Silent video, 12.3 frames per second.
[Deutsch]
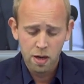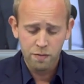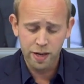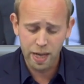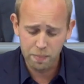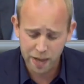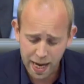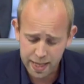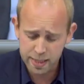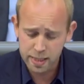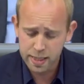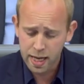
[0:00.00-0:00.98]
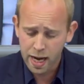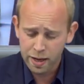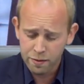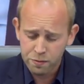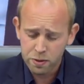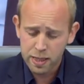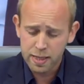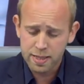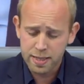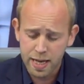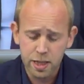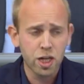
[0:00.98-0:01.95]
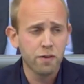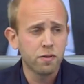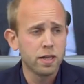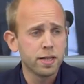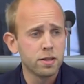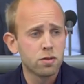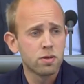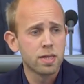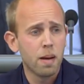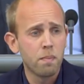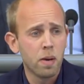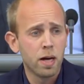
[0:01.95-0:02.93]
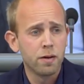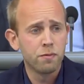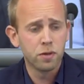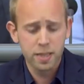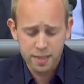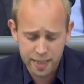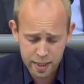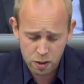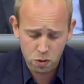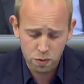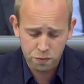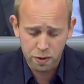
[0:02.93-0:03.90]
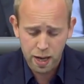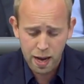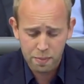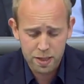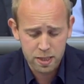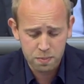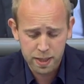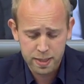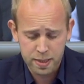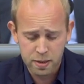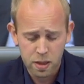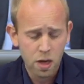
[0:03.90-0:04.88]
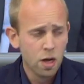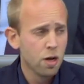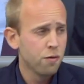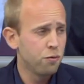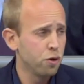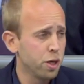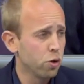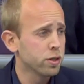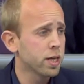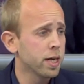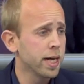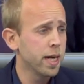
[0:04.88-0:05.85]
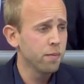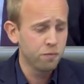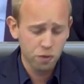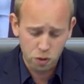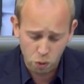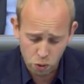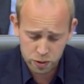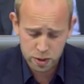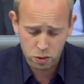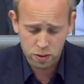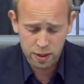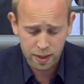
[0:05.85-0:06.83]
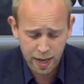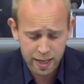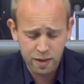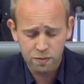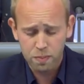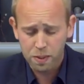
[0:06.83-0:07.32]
Wir nehmen Geld in die Hand für den gesellschaftlichen Zusammenhalt, für die Sicherung von Arbeitsplätzen, für die Unternehmen, für große und kleine.